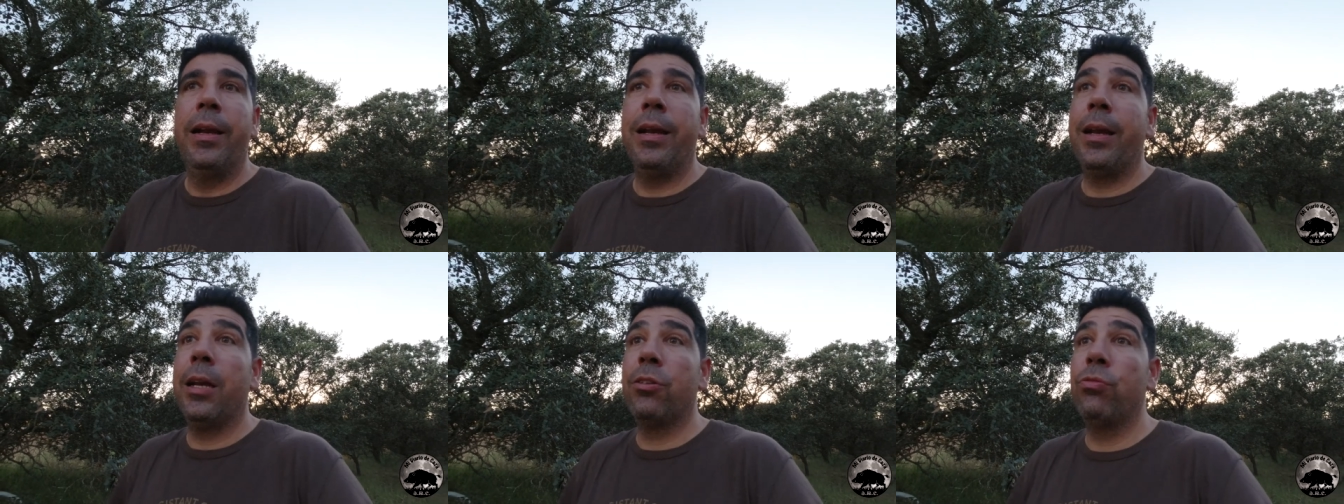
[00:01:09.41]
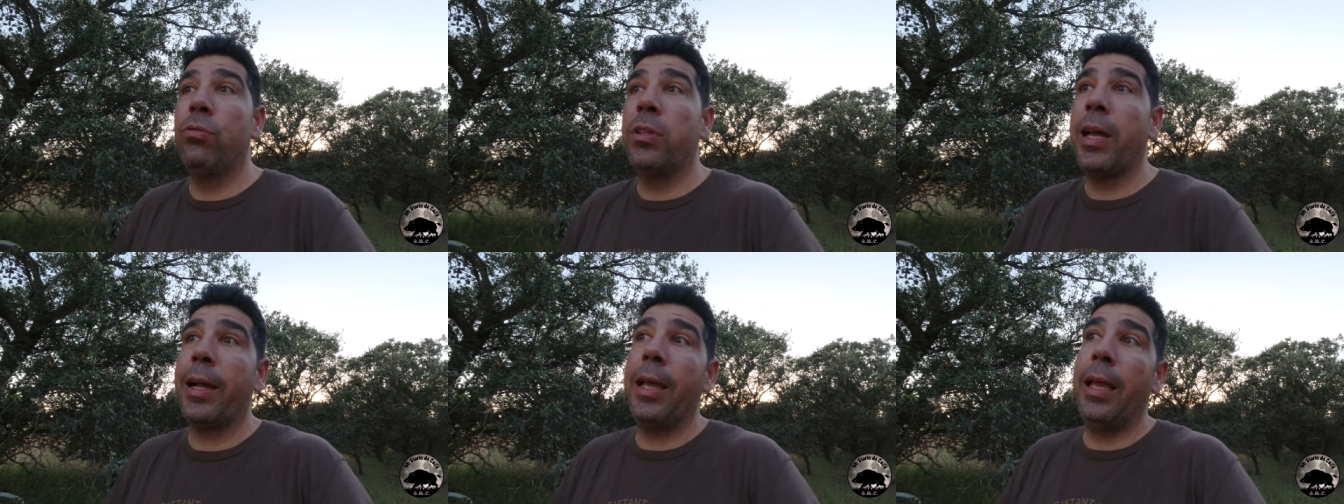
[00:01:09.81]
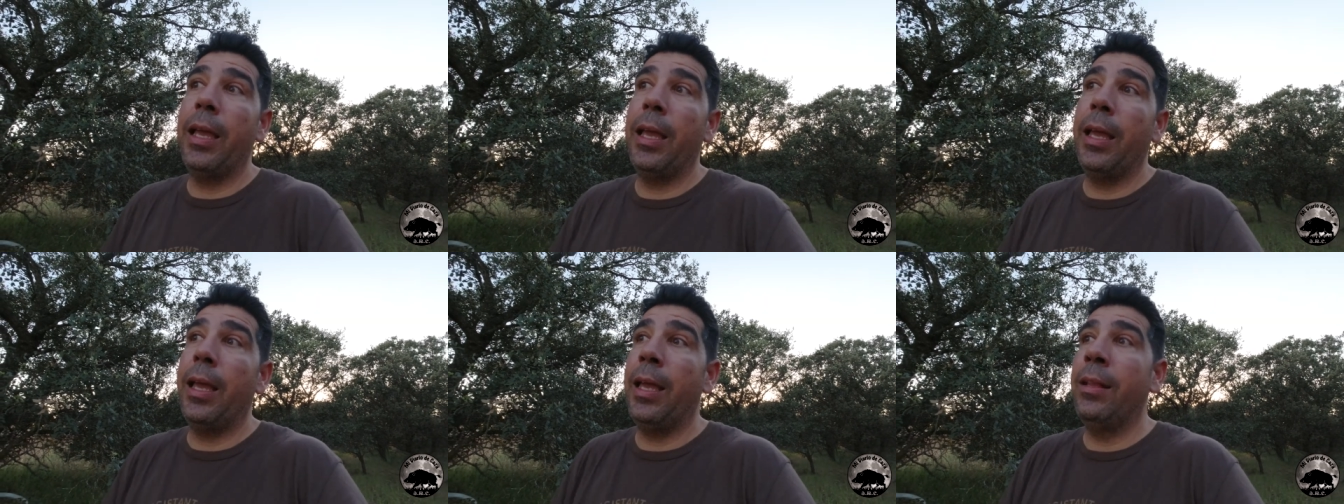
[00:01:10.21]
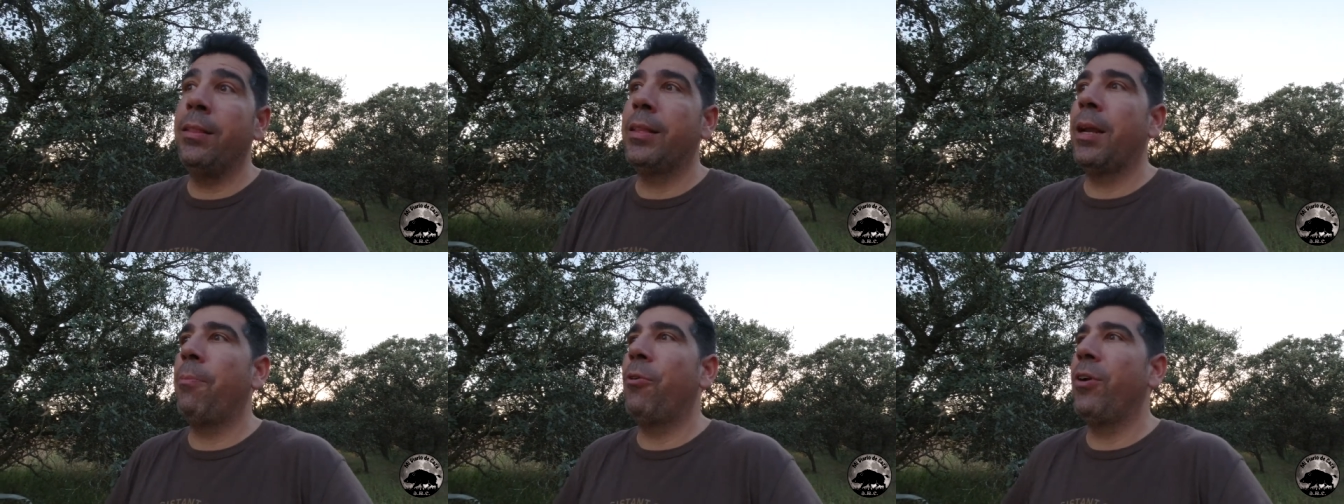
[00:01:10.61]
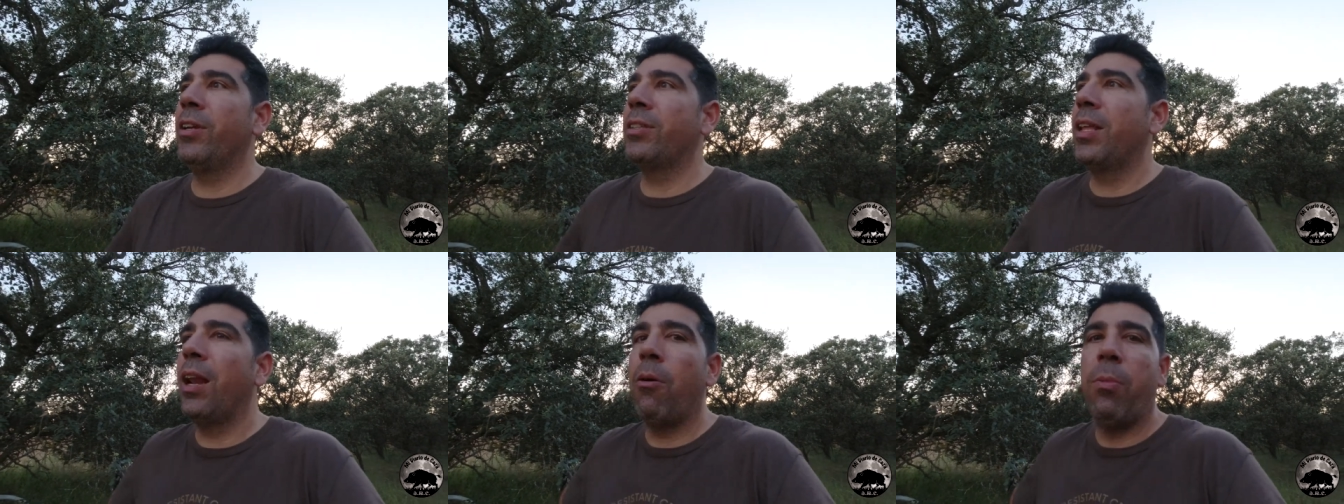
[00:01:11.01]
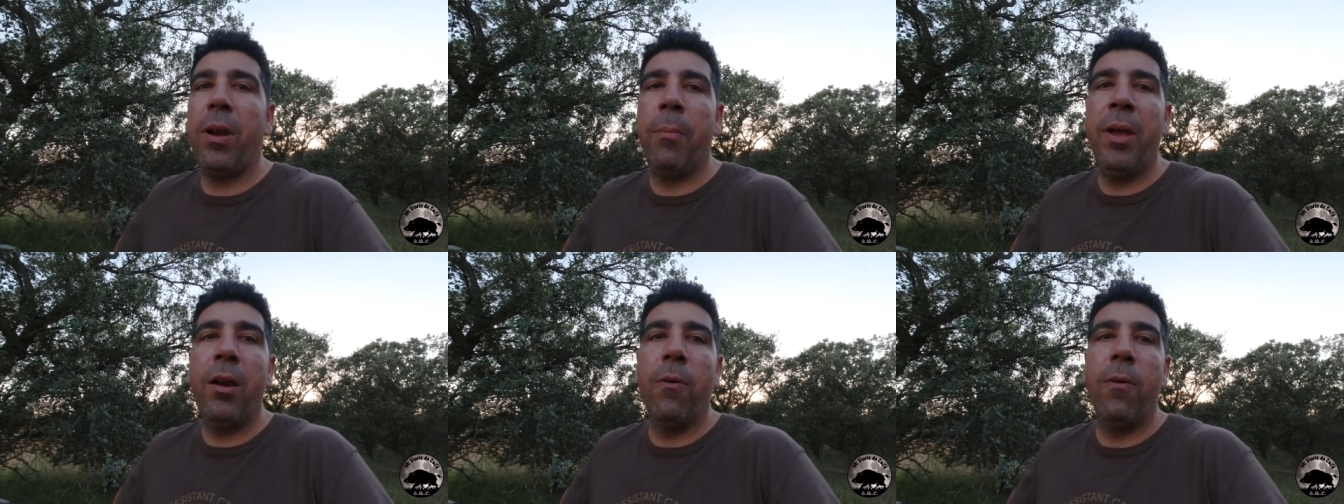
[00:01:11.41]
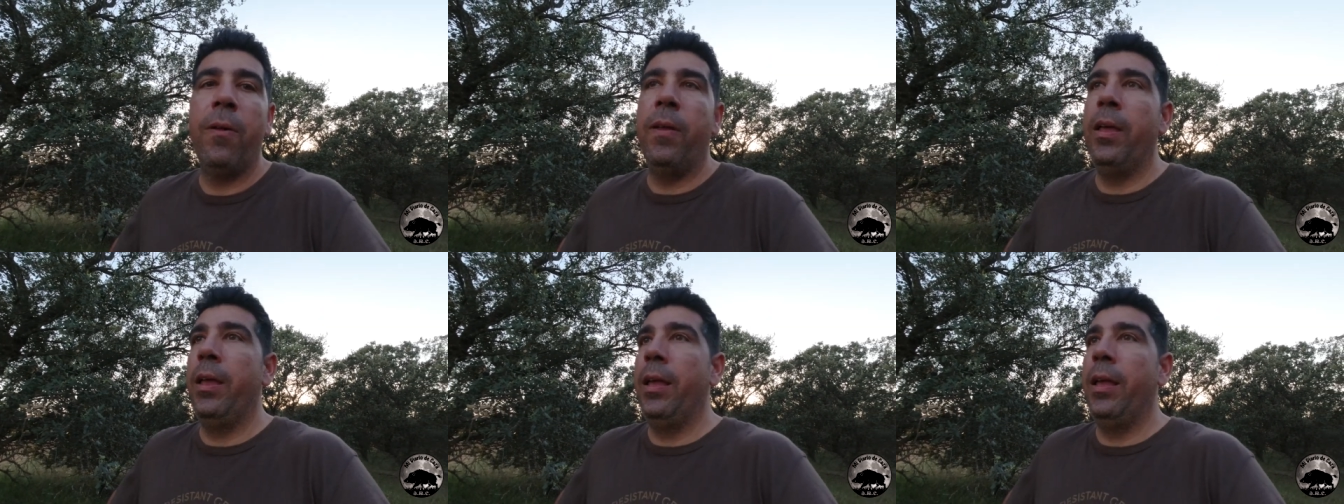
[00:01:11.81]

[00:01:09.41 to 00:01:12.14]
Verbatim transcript: resulta que entra por este lado primero.